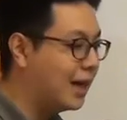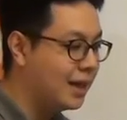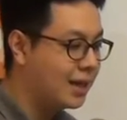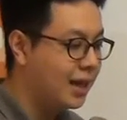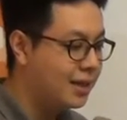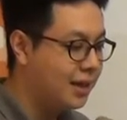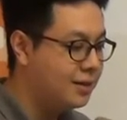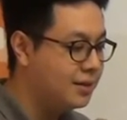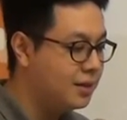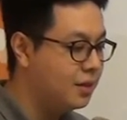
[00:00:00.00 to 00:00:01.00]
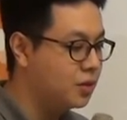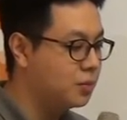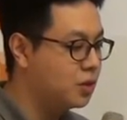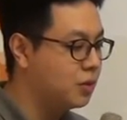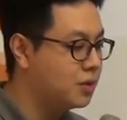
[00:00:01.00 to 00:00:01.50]
大家谈一谈今天有
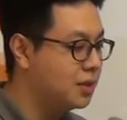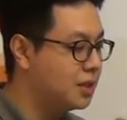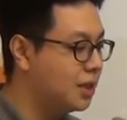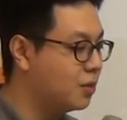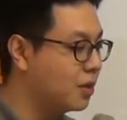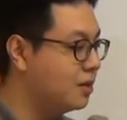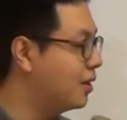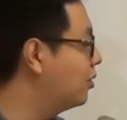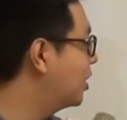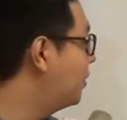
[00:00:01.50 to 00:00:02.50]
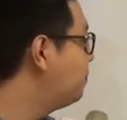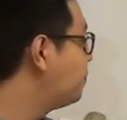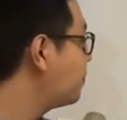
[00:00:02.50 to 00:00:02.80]
什么求职现况跟挑战。